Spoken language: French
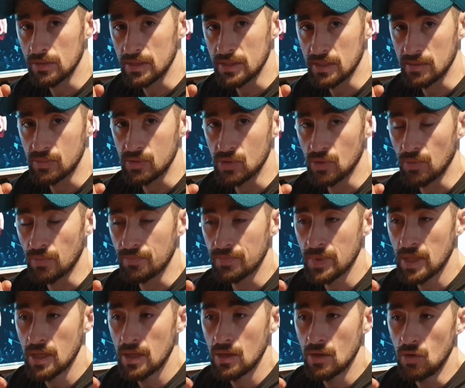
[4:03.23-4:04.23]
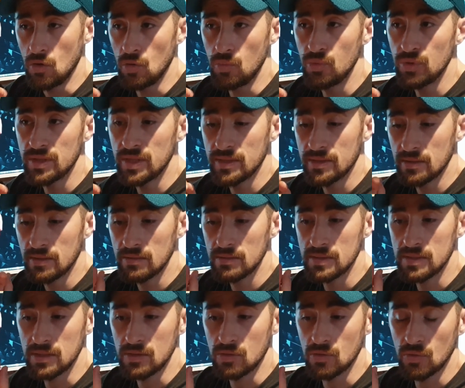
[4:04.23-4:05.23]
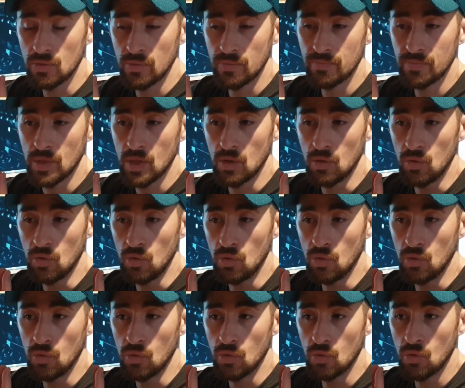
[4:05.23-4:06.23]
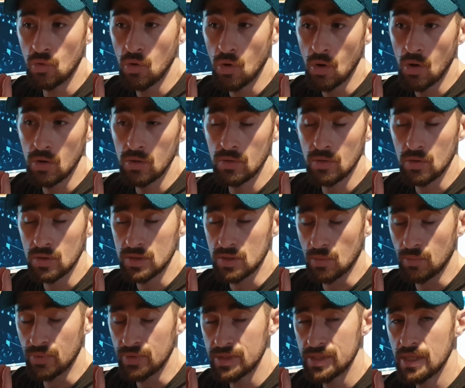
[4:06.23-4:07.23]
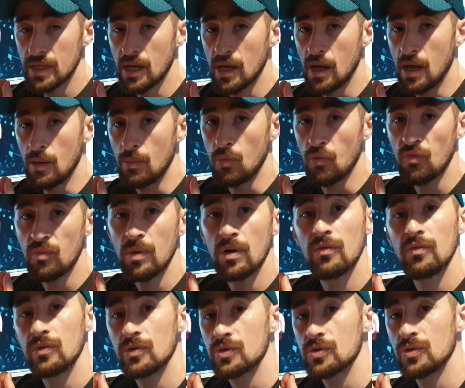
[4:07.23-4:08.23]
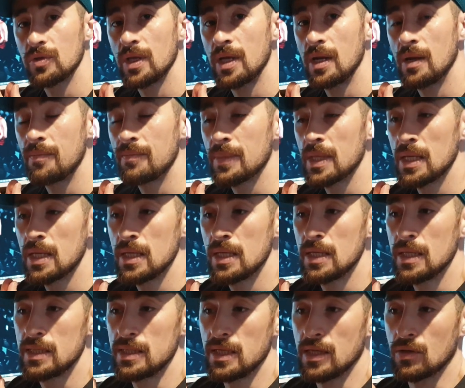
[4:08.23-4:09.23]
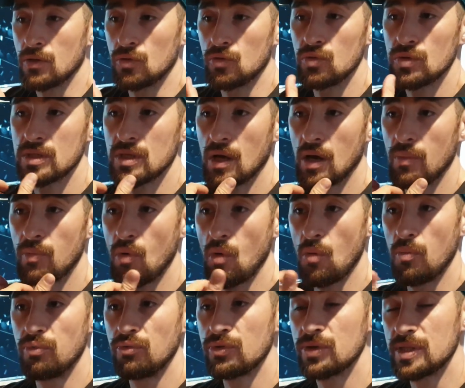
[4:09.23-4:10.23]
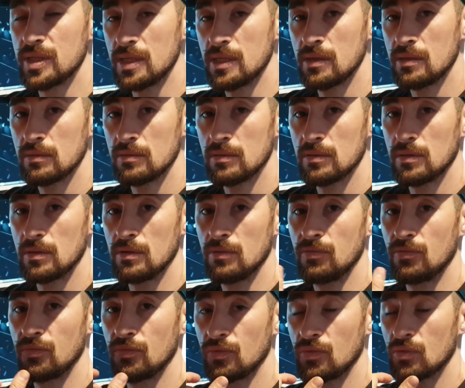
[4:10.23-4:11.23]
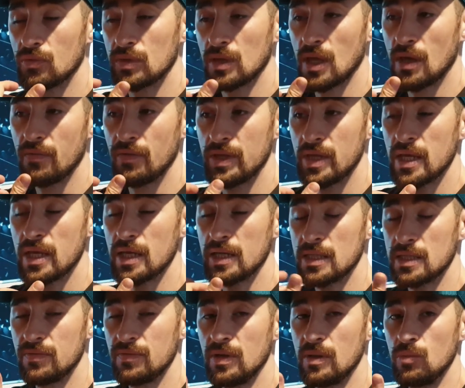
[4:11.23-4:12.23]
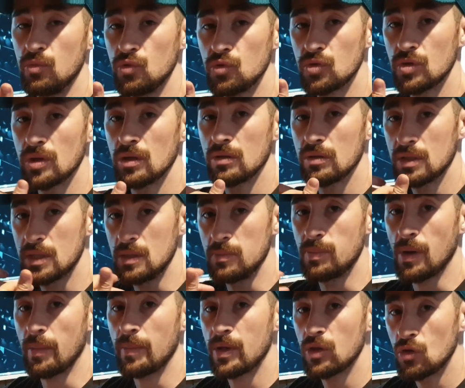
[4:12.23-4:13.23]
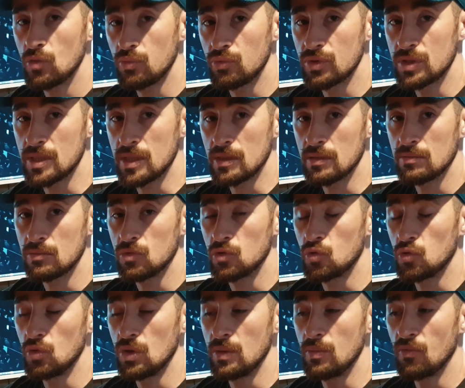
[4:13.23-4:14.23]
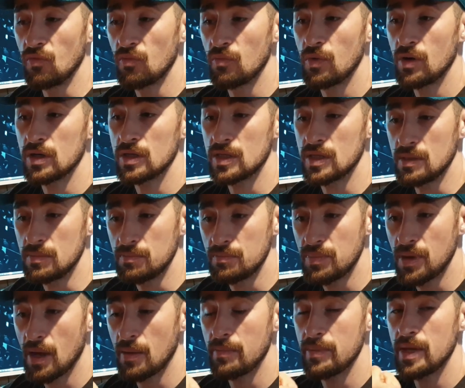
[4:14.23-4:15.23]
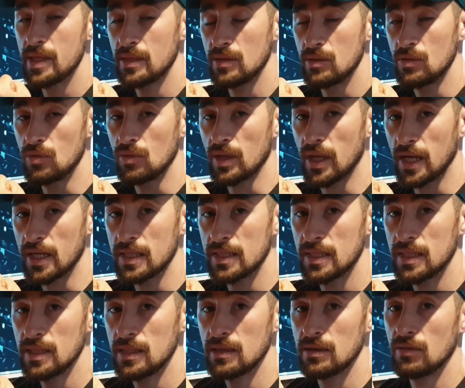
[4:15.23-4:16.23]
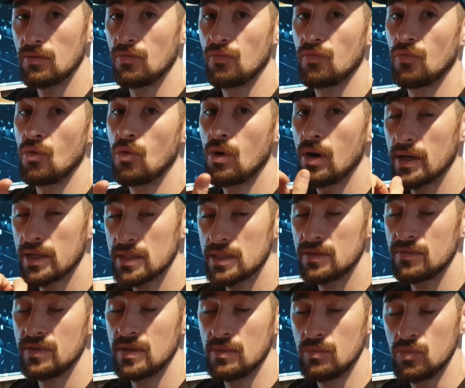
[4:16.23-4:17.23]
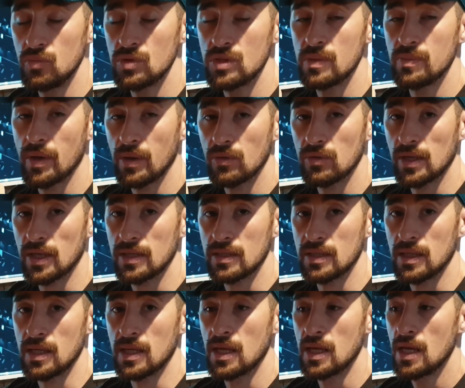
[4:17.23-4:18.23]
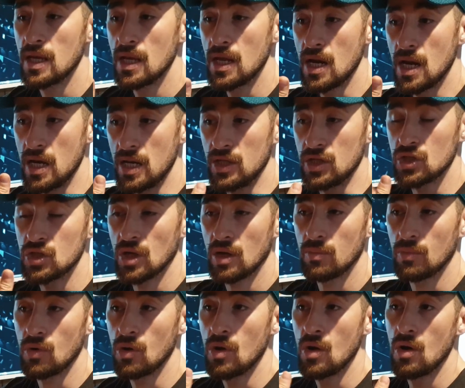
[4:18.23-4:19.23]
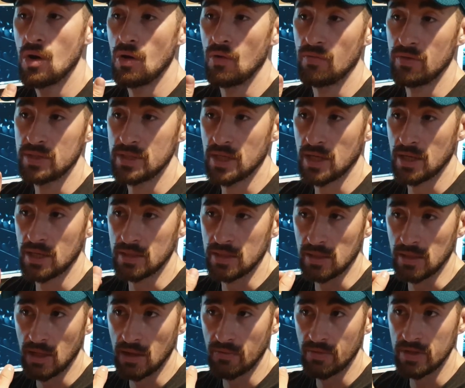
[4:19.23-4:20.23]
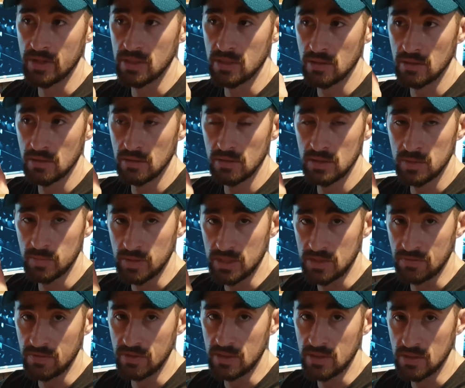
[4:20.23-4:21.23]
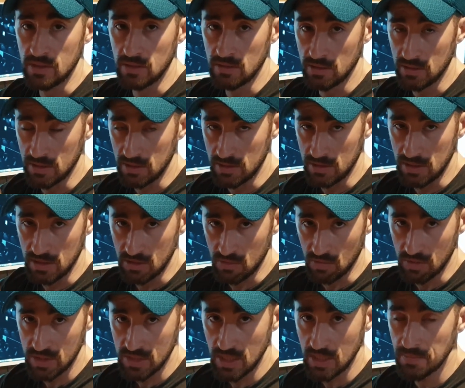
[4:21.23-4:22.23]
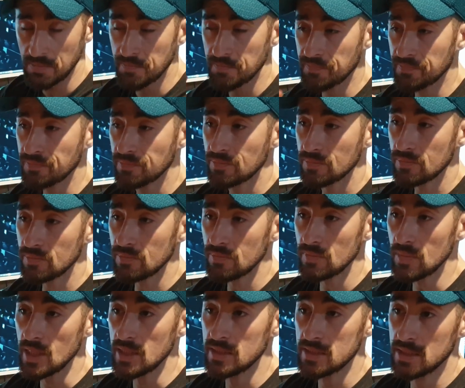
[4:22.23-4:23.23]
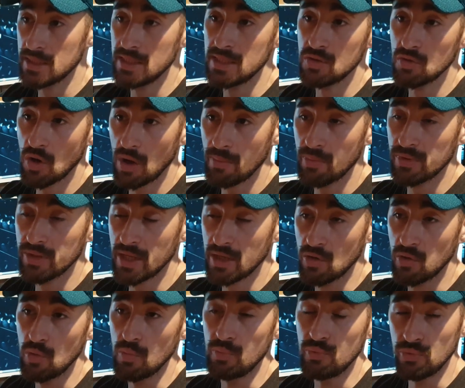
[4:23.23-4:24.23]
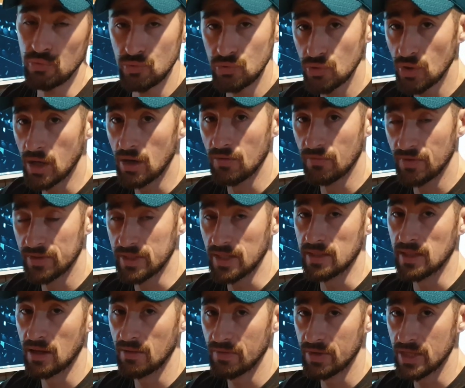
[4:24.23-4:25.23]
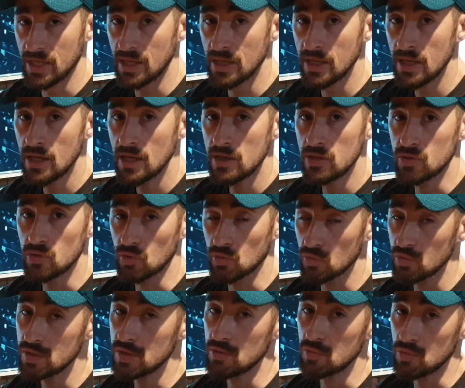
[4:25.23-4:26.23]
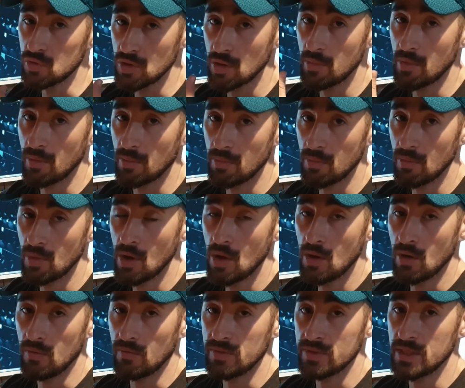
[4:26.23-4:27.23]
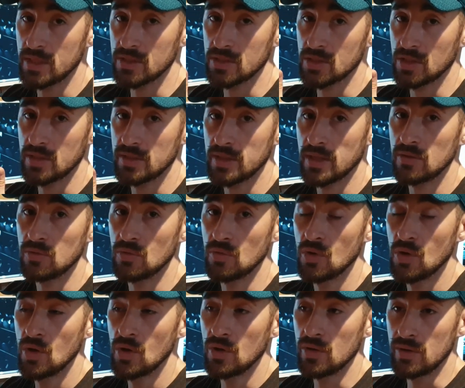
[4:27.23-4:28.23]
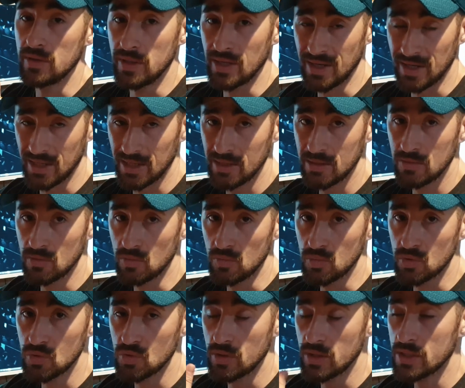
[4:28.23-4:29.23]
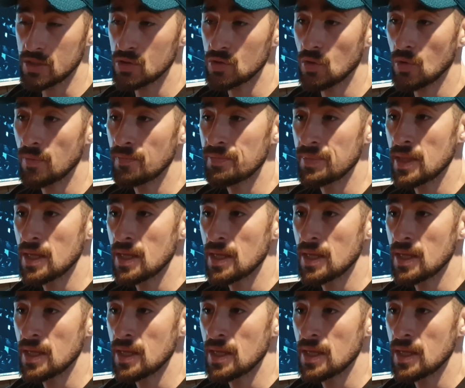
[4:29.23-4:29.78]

description. Le but étant, c'est que le corps, si on peut dire, a un mouvement fonctionnel. C'est-à-dire que tout ce qui a rapport au pousser, euh, vont travailler et activer les muscles qui permettent de pousser. Tous les mouvements qui permettent de tracter vont activer les muscles qui permettent de tracter. Les jambes, on va dire, est un travail spécifique dissocié, qui sera peut-être le plus dur en fait à travailler, surtout si nous sommes en, on va dire, dans un état d'arrêt de musculation.